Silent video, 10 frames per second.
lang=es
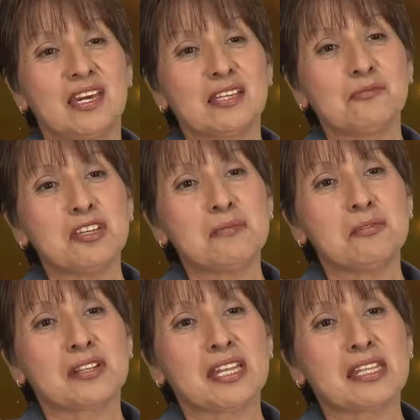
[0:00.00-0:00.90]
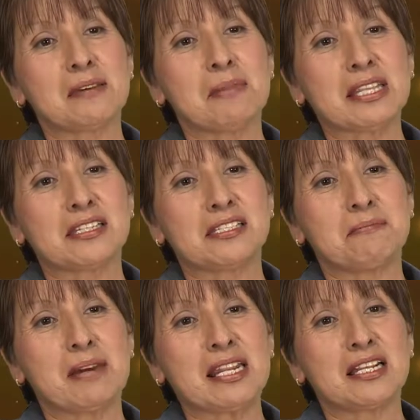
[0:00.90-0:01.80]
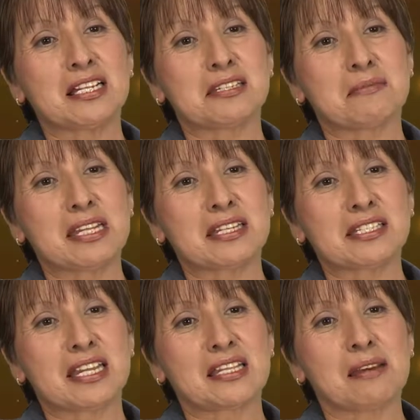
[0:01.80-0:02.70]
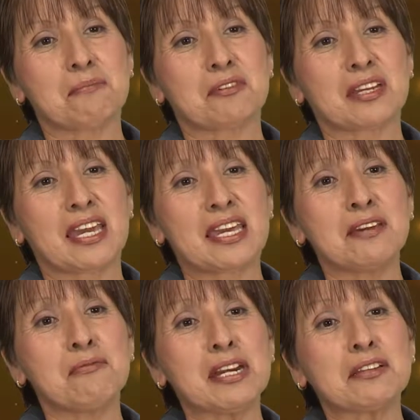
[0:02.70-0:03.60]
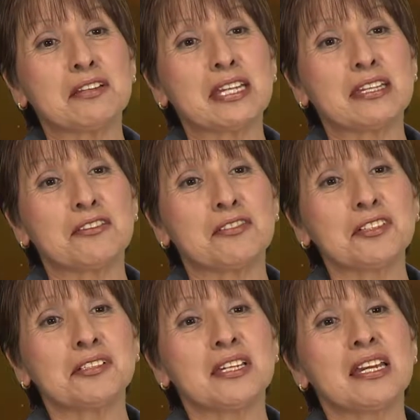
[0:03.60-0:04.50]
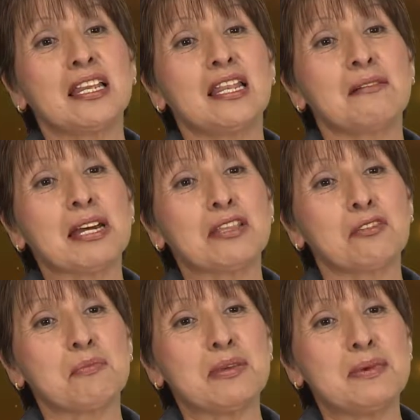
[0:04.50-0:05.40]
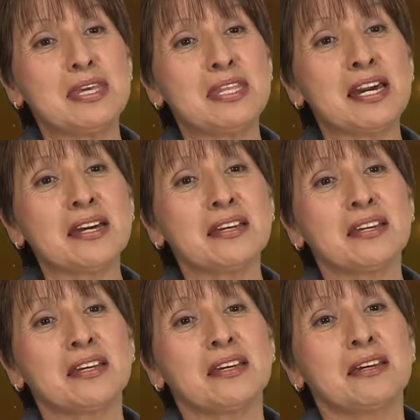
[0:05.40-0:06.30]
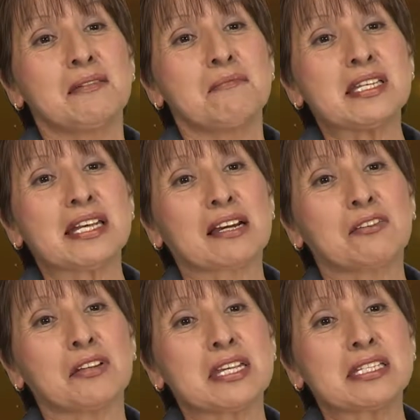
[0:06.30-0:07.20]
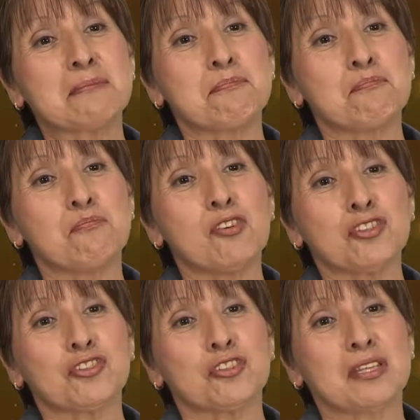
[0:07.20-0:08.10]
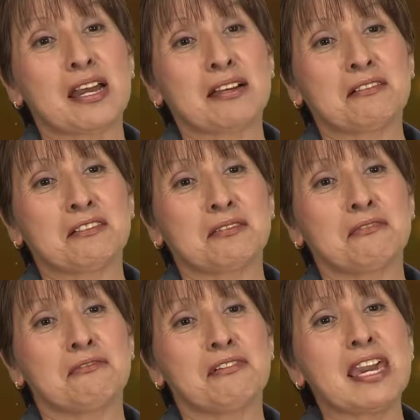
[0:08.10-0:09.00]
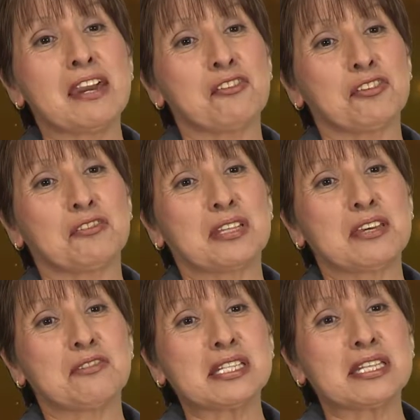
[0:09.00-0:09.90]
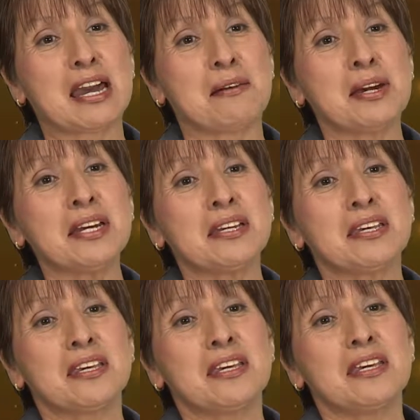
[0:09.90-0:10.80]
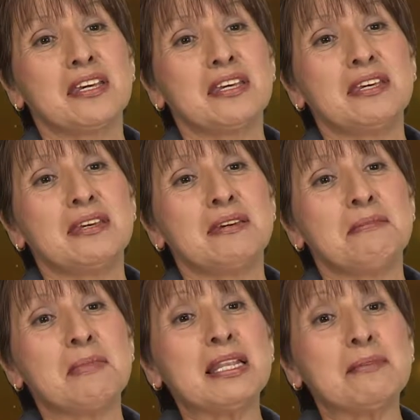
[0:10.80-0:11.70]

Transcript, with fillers: Es muy importante participar en la Semana Santa porque ahí fue donde Dios levantó mi vida, me sacó de ese pozo tan feo donde yo estaba y me